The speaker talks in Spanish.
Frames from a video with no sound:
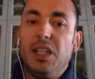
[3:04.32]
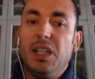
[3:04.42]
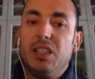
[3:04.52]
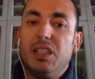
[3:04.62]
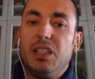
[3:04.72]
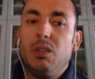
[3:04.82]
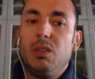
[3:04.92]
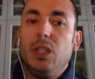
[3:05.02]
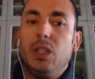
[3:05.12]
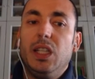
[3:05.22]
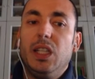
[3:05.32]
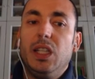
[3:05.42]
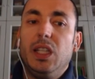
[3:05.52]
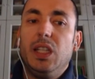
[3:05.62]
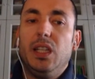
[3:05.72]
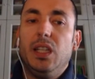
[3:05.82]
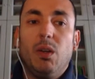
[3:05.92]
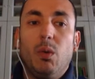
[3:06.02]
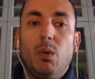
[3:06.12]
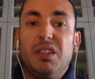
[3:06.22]
del desierto y, te
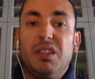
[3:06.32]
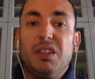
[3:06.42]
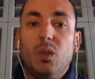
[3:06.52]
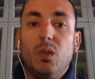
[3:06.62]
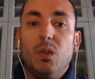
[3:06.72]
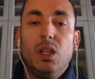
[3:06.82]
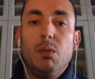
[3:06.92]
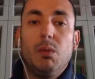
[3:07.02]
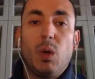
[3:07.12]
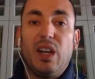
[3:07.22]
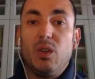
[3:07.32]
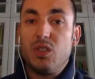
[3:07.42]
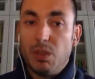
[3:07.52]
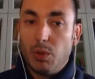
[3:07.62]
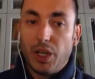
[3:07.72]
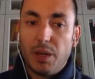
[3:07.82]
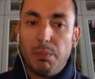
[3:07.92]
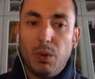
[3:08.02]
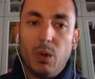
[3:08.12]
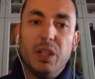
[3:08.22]
encuentras con, por la noche, por
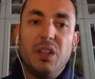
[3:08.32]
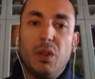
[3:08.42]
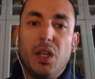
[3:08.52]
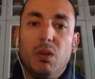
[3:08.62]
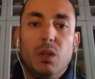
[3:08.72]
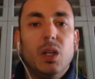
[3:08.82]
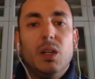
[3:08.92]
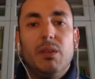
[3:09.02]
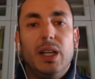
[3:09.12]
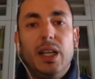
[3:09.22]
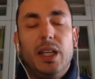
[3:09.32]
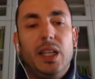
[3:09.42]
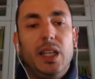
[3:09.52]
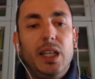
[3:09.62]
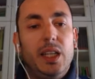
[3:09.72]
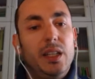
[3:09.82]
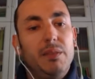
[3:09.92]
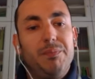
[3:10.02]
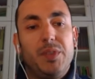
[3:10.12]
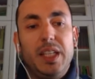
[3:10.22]
ejemplo, con este cielo, ¿vale? Y,
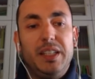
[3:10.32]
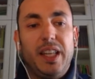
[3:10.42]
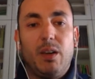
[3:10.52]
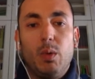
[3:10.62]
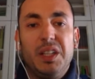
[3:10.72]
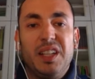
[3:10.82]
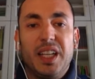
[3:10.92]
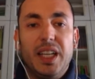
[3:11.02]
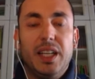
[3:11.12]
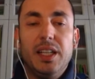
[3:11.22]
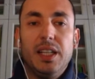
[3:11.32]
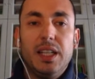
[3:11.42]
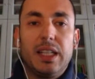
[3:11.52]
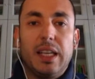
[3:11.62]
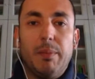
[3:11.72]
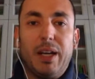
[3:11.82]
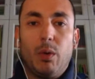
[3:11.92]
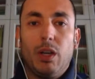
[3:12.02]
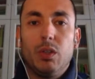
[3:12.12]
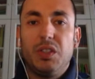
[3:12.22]
te das cuenta que,
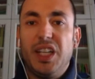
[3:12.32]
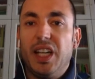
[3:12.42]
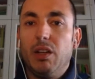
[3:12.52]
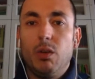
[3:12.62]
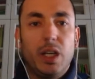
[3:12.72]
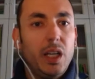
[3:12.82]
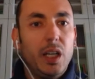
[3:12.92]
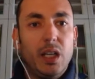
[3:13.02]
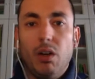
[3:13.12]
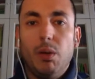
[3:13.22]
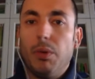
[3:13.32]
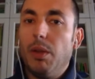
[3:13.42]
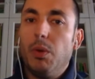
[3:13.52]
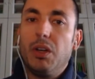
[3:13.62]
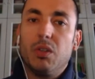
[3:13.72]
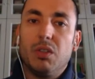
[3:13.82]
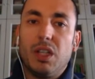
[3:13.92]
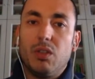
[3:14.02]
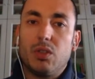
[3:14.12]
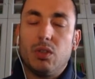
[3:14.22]
Marruecos tiene algo que, no lo podemos encontrar
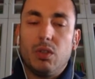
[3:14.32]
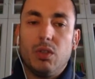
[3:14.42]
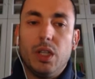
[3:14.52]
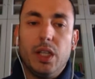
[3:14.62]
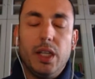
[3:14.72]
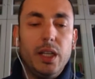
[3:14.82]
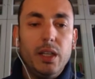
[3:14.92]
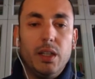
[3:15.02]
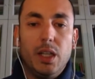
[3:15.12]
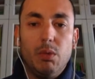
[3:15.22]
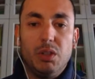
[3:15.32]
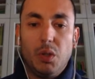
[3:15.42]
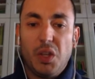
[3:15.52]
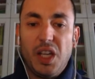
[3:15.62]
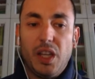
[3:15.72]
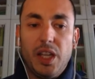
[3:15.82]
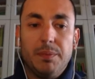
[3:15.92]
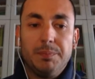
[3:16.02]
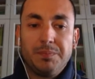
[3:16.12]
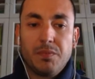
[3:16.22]
nosotros en, nuestro día a día.
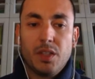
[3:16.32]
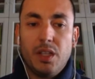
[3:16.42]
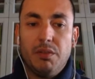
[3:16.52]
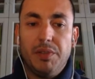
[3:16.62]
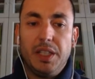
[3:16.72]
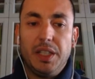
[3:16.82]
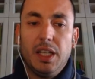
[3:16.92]
En fin,